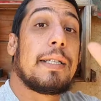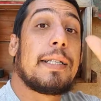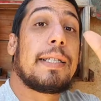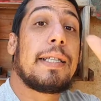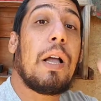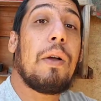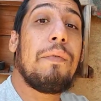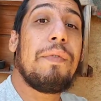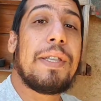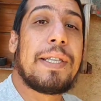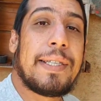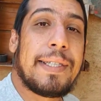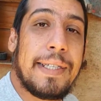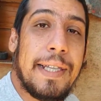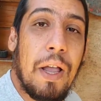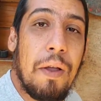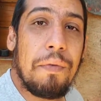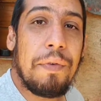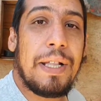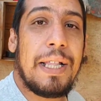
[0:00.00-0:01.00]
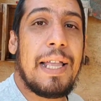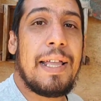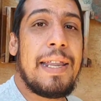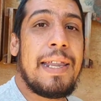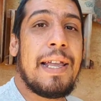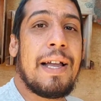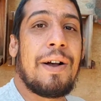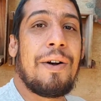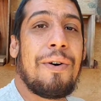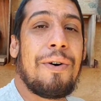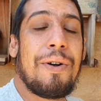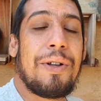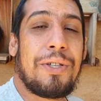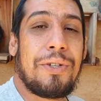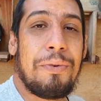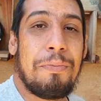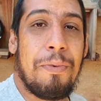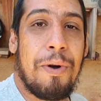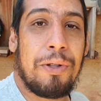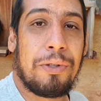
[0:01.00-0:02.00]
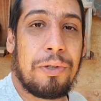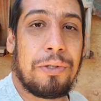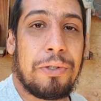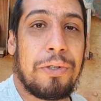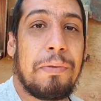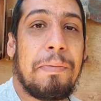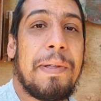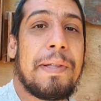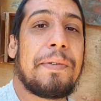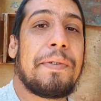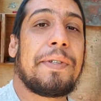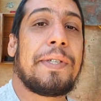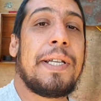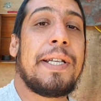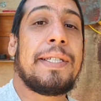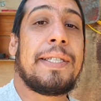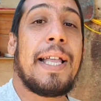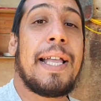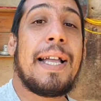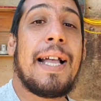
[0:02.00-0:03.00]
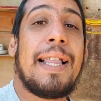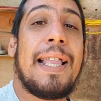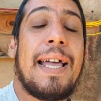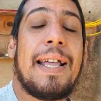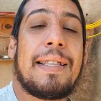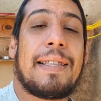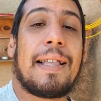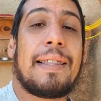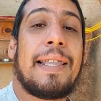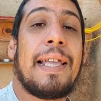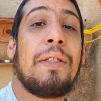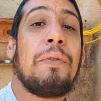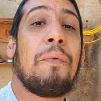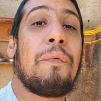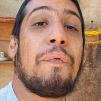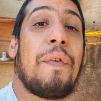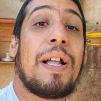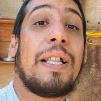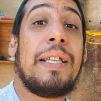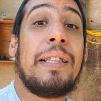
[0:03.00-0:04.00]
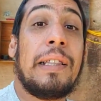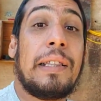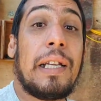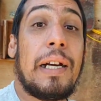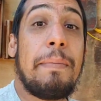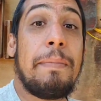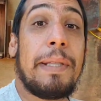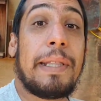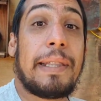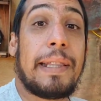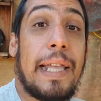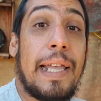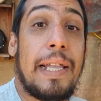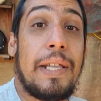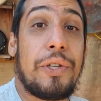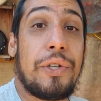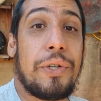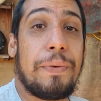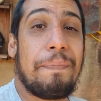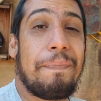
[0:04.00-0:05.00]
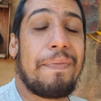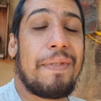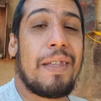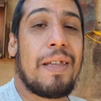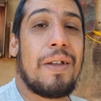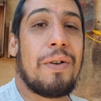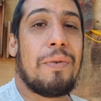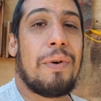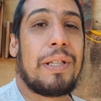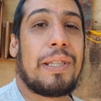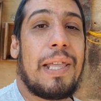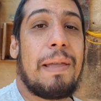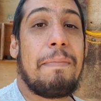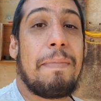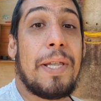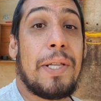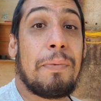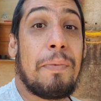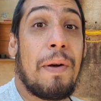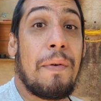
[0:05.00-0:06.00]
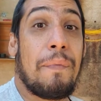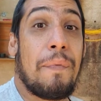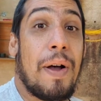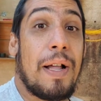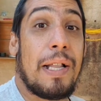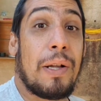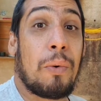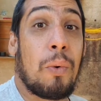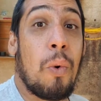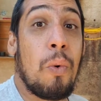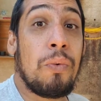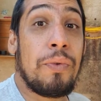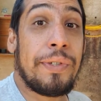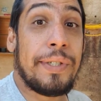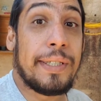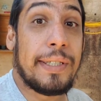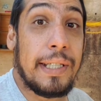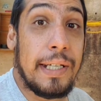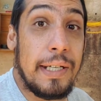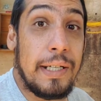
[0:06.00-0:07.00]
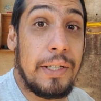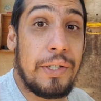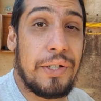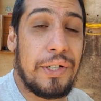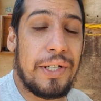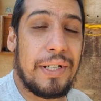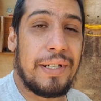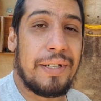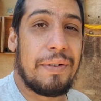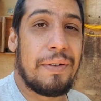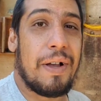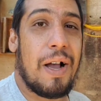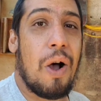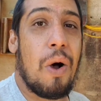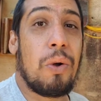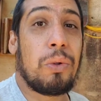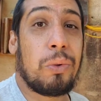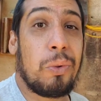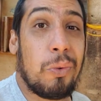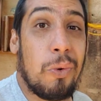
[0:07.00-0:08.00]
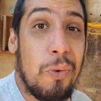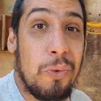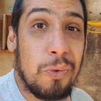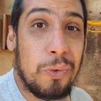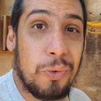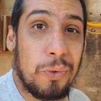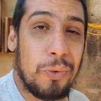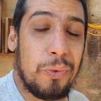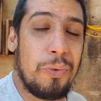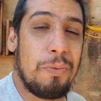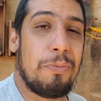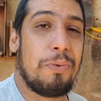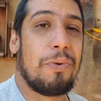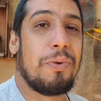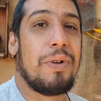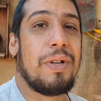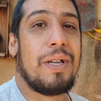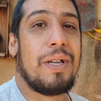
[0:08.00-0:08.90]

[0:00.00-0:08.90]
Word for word: Salve, salve galerinha Hot Motors, tudo bem com vocês? Tá aí galera, tá tendo falha intermitente ou até mesmo uma falha constante, alto consumo